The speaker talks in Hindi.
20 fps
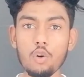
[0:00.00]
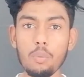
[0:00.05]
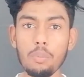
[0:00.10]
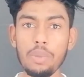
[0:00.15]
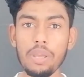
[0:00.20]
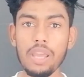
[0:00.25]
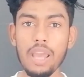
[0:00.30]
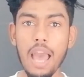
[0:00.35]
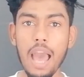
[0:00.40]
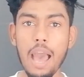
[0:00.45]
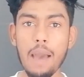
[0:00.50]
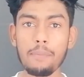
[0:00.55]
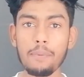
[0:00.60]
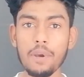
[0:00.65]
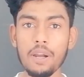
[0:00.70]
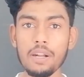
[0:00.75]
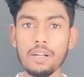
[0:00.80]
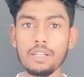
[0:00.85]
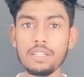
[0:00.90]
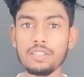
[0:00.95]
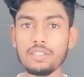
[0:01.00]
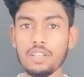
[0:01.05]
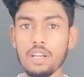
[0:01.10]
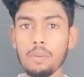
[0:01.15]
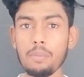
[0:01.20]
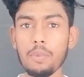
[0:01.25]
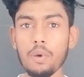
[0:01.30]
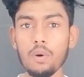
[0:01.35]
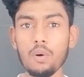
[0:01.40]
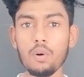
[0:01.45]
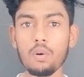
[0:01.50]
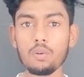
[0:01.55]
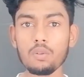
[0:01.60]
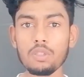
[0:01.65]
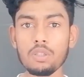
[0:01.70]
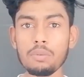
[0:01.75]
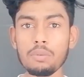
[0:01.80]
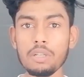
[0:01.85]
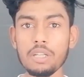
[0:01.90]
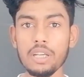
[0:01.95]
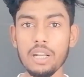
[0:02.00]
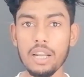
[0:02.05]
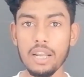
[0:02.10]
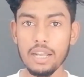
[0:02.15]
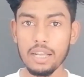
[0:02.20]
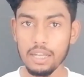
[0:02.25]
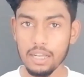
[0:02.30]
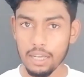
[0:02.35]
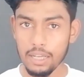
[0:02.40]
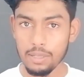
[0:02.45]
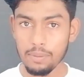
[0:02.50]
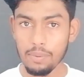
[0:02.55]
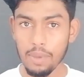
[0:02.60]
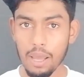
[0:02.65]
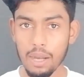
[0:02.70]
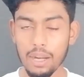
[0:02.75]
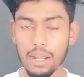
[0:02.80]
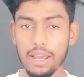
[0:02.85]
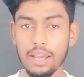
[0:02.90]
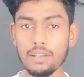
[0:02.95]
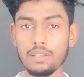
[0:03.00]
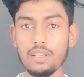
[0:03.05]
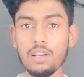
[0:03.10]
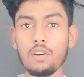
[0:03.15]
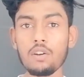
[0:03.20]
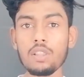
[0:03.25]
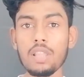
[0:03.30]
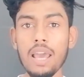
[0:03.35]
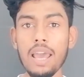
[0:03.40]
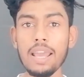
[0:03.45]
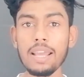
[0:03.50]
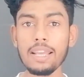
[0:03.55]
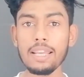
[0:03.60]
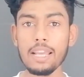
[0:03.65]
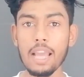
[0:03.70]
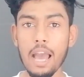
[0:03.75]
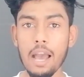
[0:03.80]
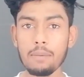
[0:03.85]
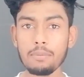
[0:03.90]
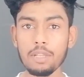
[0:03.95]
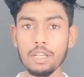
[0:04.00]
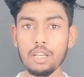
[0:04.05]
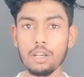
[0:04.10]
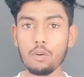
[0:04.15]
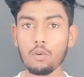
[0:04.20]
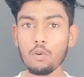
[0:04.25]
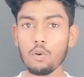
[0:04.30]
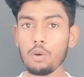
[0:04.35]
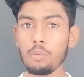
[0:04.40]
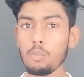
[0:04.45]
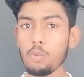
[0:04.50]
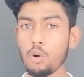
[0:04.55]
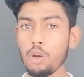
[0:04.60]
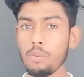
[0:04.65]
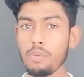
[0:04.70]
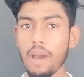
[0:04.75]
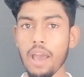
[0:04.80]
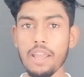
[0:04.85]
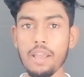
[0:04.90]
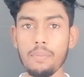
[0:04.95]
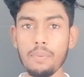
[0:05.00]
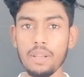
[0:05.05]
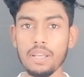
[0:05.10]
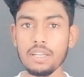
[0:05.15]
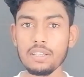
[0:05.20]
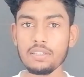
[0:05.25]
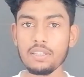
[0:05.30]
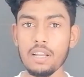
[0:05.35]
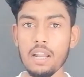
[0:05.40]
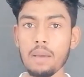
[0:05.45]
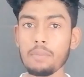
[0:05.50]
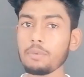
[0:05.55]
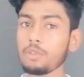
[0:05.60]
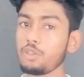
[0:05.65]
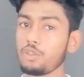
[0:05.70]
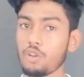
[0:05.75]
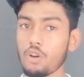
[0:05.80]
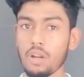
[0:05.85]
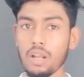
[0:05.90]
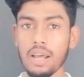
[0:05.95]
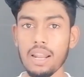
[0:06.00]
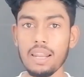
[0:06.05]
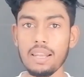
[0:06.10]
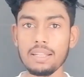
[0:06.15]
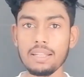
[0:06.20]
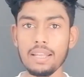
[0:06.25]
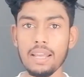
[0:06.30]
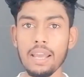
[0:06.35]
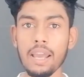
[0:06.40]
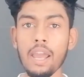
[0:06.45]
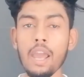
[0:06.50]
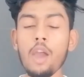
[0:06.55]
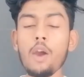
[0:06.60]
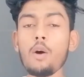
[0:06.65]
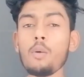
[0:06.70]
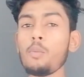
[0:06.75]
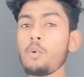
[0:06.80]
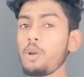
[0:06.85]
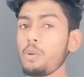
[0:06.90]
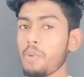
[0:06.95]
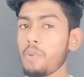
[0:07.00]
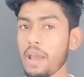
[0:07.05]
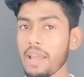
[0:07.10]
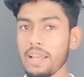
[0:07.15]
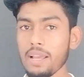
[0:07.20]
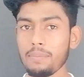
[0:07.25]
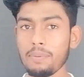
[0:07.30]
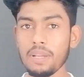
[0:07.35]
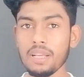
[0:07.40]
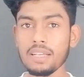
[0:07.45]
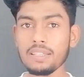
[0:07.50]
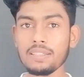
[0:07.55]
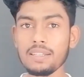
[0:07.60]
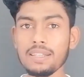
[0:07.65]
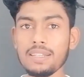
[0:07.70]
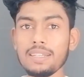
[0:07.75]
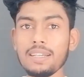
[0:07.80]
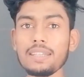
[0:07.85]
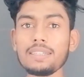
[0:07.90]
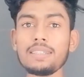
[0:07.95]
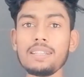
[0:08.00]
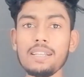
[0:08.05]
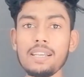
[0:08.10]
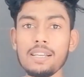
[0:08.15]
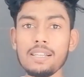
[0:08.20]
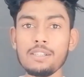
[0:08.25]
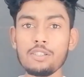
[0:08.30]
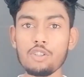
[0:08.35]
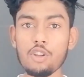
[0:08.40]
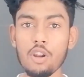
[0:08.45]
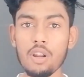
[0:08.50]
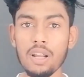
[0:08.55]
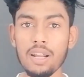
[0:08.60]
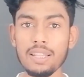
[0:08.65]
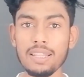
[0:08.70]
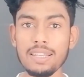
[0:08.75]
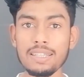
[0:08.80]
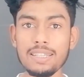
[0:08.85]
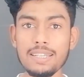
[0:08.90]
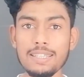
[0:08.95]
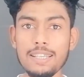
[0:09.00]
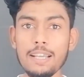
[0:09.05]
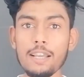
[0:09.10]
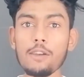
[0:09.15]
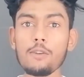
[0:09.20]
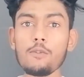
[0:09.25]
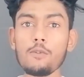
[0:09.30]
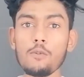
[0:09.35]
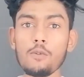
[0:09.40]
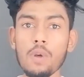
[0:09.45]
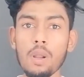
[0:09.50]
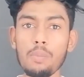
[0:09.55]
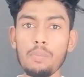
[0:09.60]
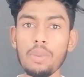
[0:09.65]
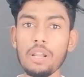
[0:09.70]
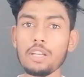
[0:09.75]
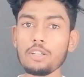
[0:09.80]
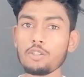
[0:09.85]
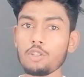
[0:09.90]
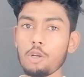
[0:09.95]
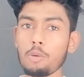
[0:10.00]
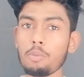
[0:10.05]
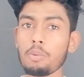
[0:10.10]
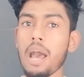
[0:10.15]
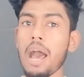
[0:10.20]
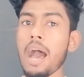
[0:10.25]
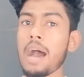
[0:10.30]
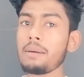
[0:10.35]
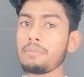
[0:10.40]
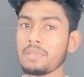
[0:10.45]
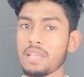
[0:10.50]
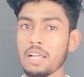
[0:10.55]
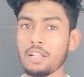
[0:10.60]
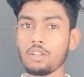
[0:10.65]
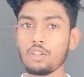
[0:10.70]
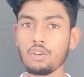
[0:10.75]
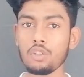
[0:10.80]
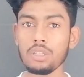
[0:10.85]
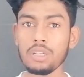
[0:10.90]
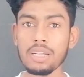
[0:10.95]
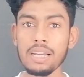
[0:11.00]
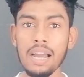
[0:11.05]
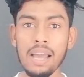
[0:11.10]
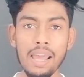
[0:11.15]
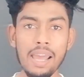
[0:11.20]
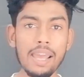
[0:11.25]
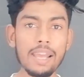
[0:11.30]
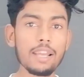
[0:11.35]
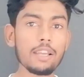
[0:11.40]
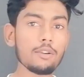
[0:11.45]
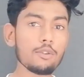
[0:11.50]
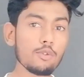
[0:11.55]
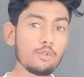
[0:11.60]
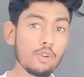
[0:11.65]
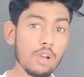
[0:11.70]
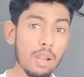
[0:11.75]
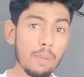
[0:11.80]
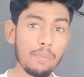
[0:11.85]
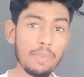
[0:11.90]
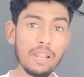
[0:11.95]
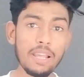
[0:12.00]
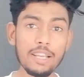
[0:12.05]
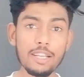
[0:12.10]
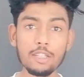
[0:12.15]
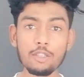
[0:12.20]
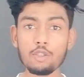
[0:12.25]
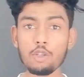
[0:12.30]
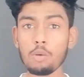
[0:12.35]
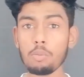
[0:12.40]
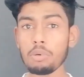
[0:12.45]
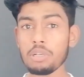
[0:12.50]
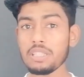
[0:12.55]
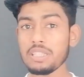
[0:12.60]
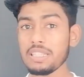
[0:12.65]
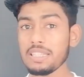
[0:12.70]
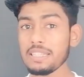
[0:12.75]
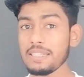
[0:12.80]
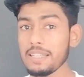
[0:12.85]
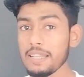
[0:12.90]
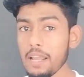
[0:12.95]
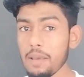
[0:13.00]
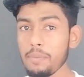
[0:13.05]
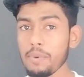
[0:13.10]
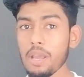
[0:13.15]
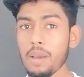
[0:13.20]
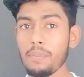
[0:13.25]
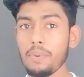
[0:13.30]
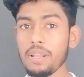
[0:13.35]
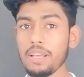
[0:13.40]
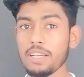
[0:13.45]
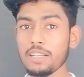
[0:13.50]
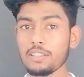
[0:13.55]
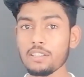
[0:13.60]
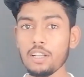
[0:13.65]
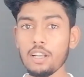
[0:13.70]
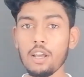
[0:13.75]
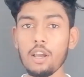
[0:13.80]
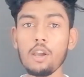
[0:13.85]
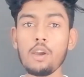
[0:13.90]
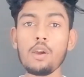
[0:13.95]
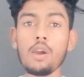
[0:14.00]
भी आप कंडीशन में हो उसी में ठीक रहेगा कई बार ऐसा होता है कि आप देखिए कोई मोडिफाई एप्लीकेशन आप इंस्टॉल कर लेते हैं और मोडिफाई एप्लीकेशन के लिए इंस्टॉल करते हैं जैसे कि गूगल प्ले स्टोर पर आप जानते होइएगा कि गूगल प्ले स्टोर पर जितने भी एप्लीकेशन हैं